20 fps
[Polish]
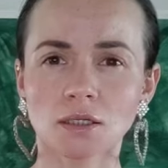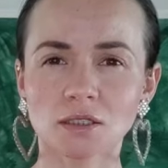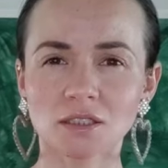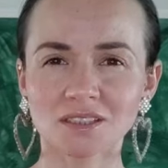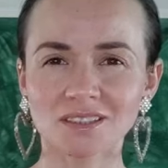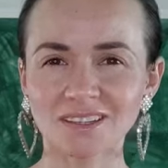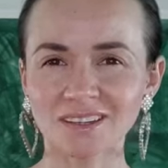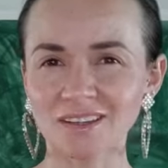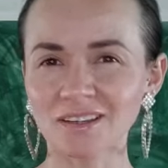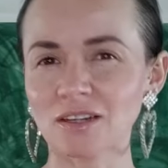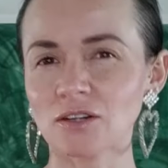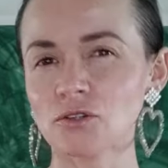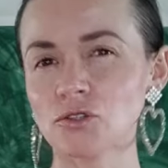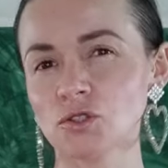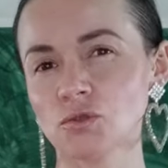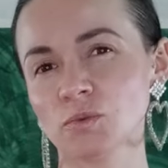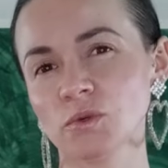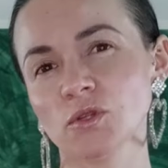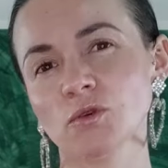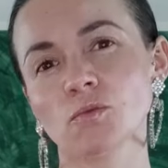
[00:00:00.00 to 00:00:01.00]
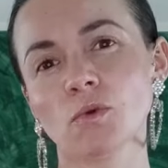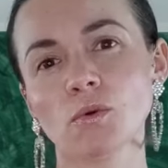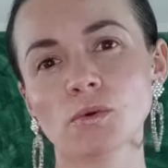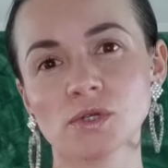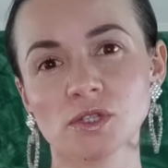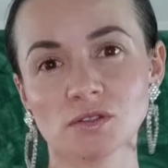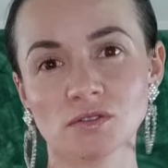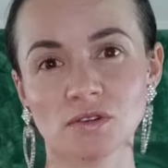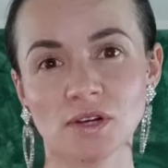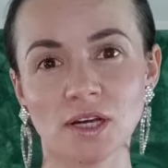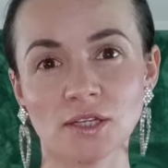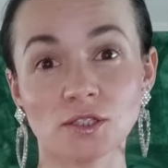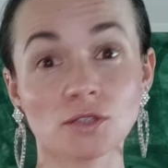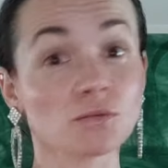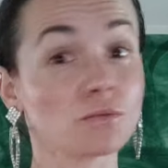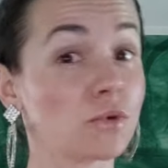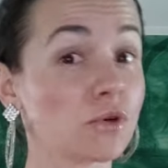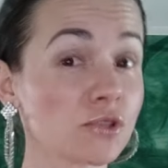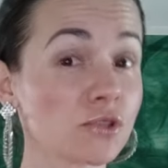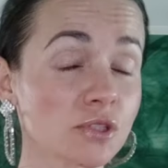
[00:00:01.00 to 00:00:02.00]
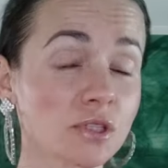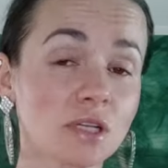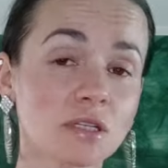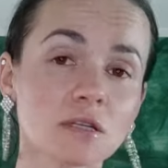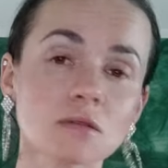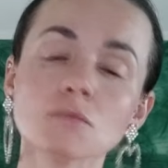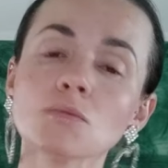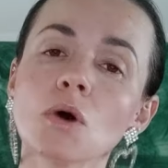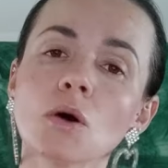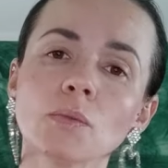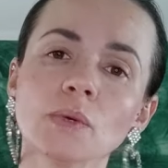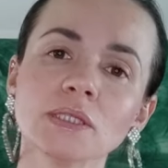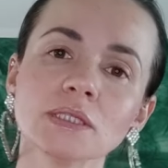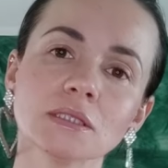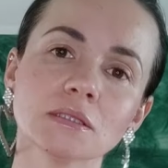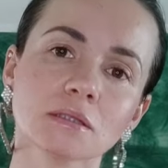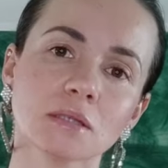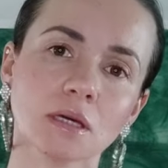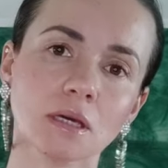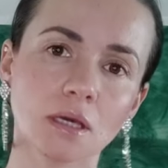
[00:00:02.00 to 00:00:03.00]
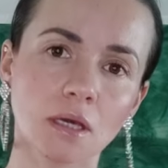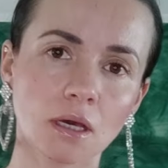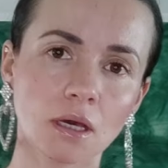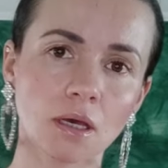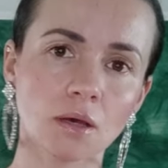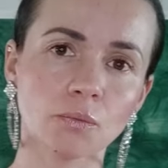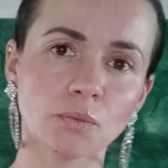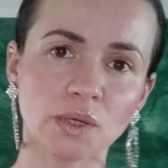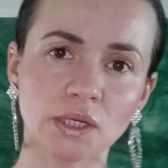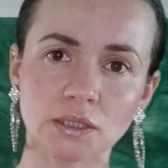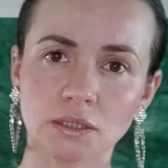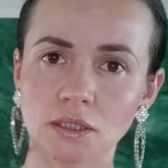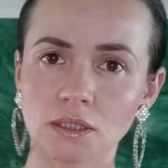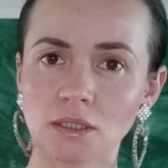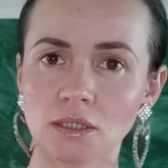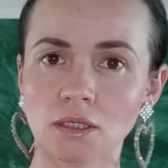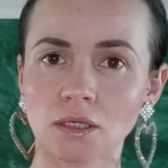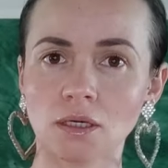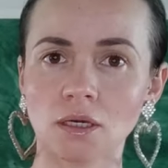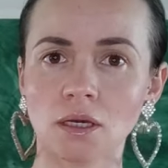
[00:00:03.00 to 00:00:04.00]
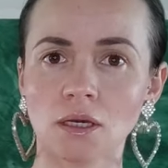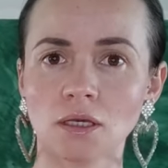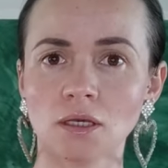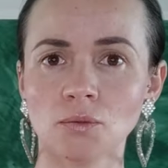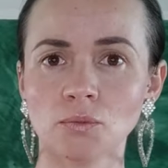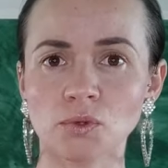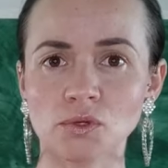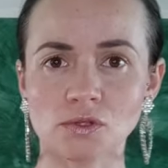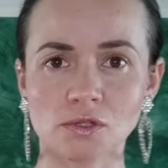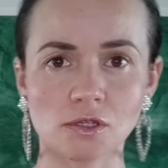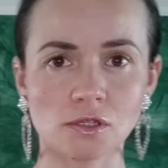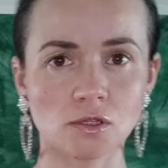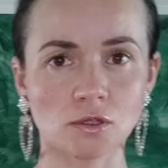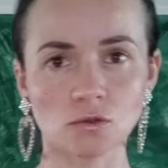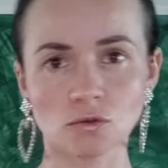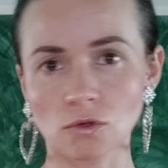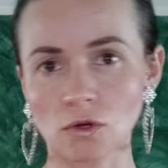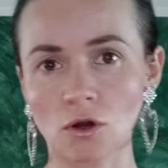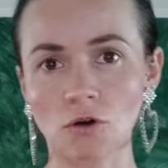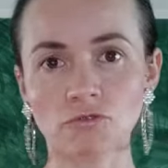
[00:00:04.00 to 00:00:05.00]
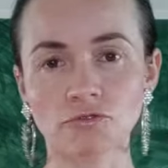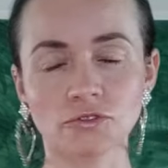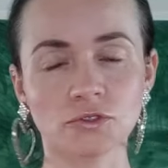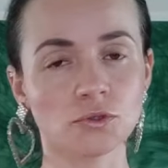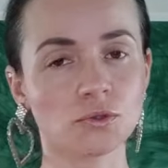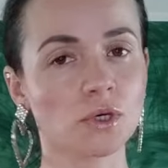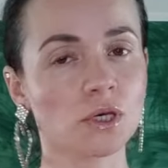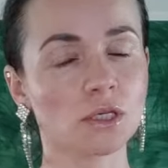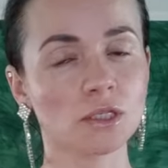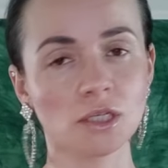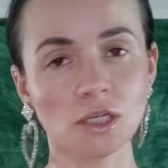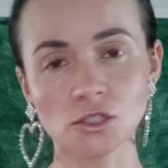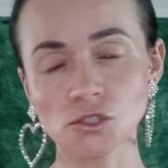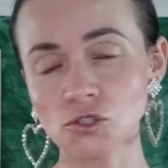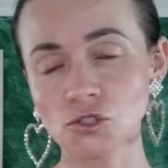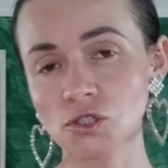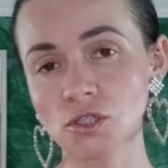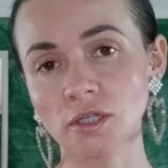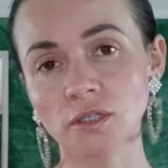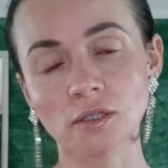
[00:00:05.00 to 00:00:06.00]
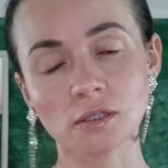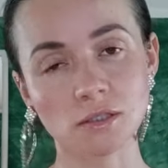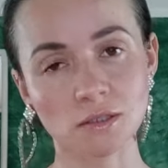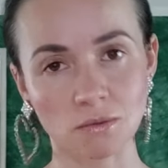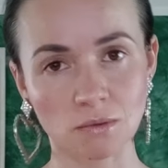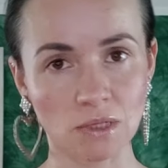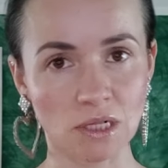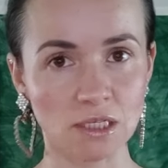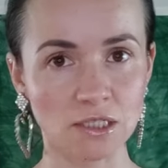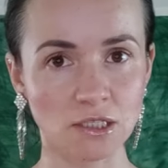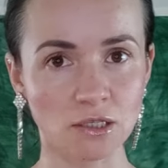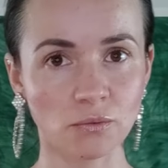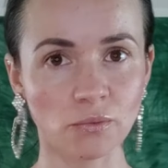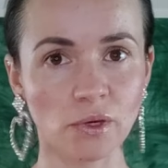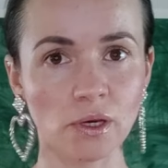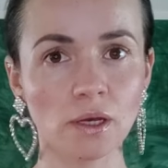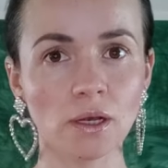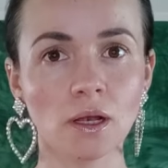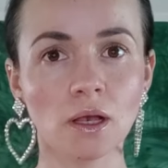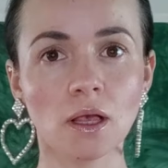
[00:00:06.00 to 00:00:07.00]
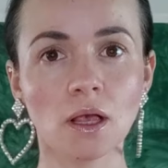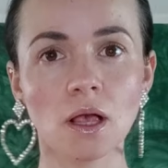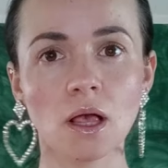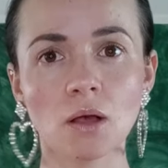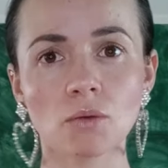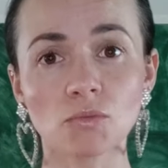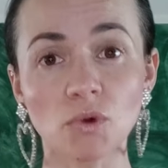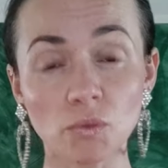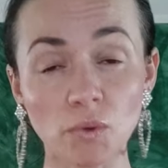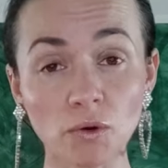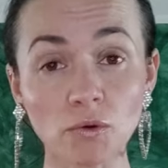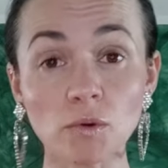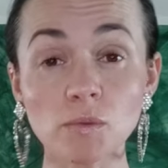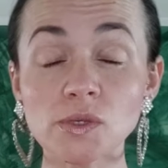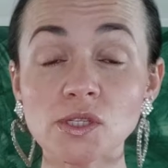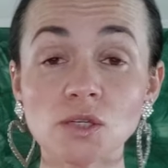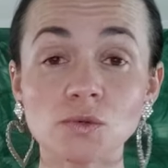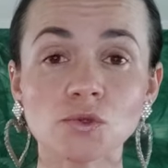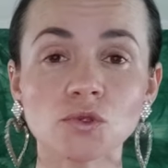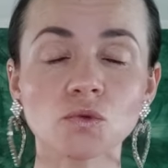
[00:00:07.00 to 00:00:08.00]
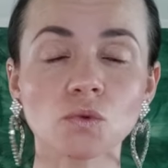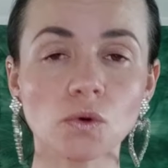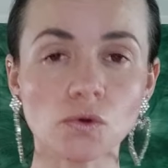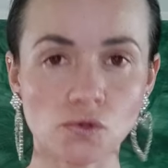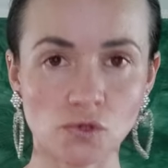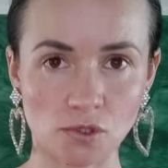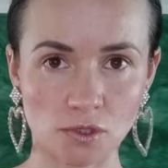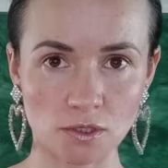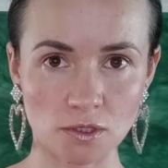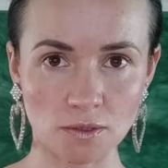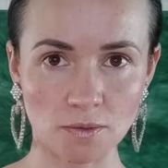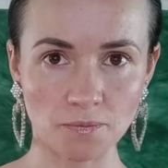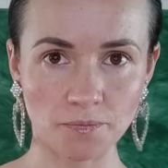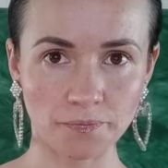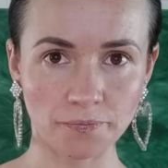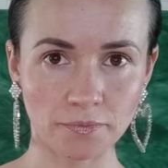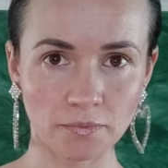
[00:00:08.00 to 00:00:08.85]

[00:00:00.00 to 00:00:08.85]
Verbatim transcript: gdzie takie jakości będą mogły się wlać. Może na ten moment takie praktyki i procesy, które oferuję, jeszcze nie są dla ciebie bo mogłyby cię przytłoczyć.